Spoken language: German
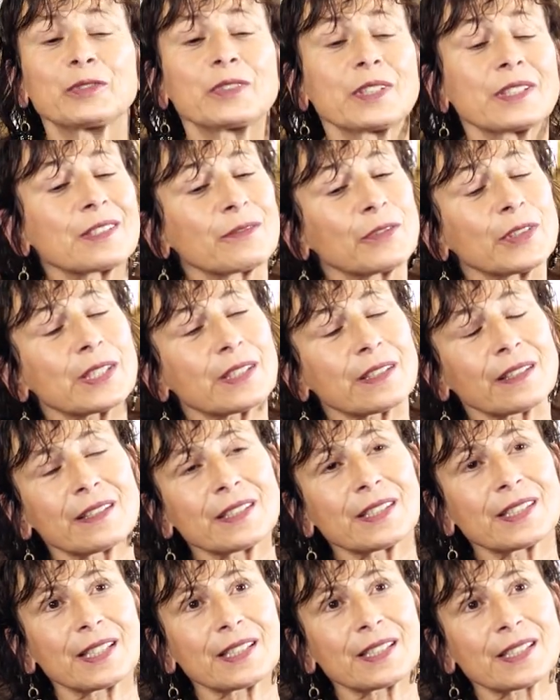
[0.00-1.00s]
Und das
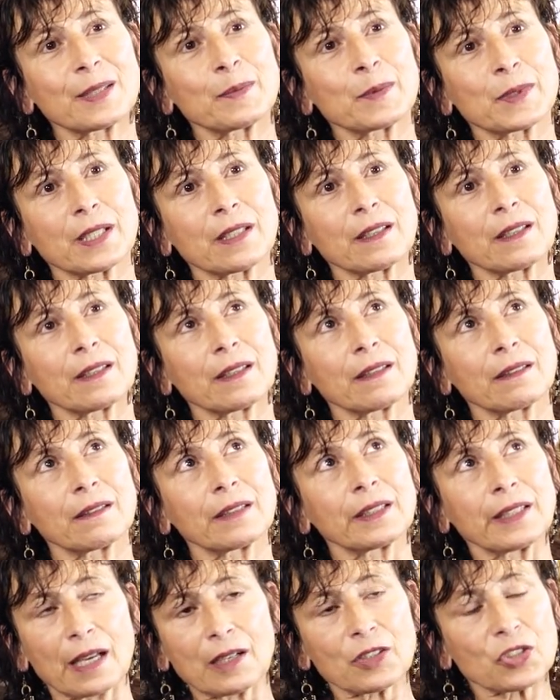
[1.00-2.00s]
Witzige ist, jetzt gibt es ja
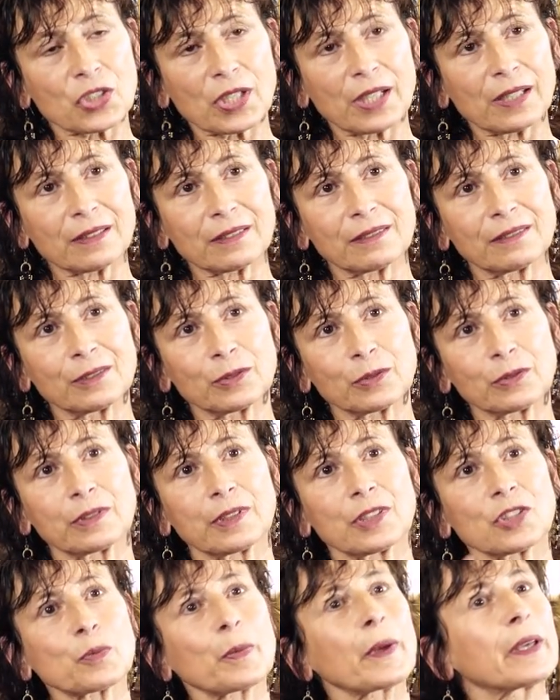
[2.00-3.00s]
Young Sheldon
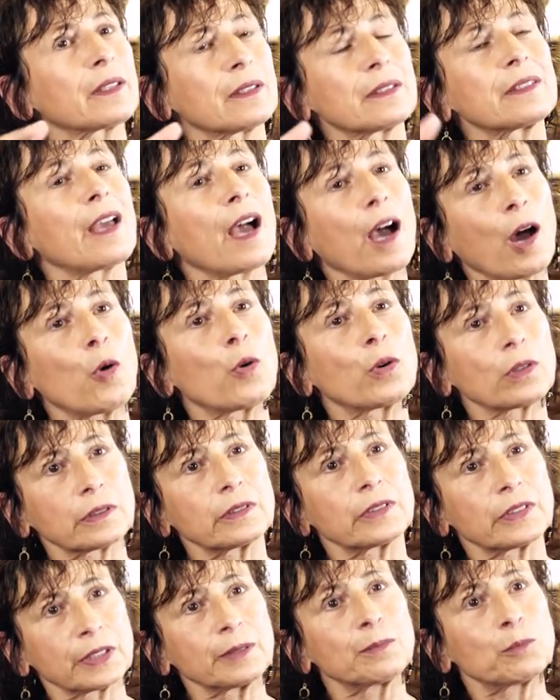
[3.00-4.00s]
und da spreche ich ja auch
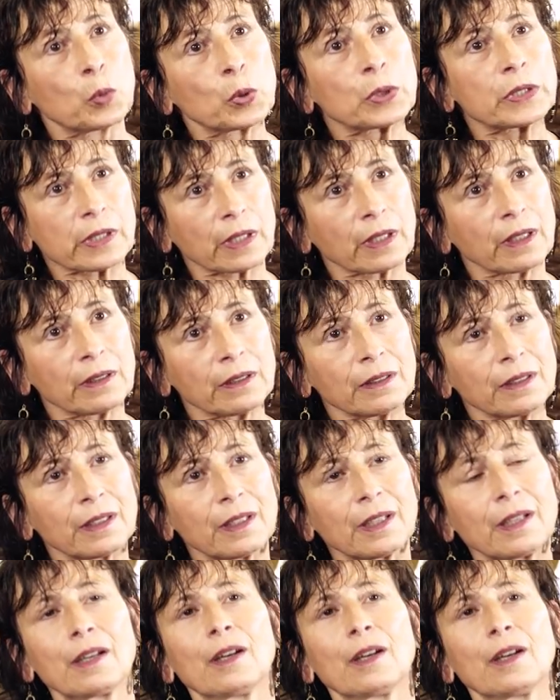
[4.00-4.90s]
die Mutter.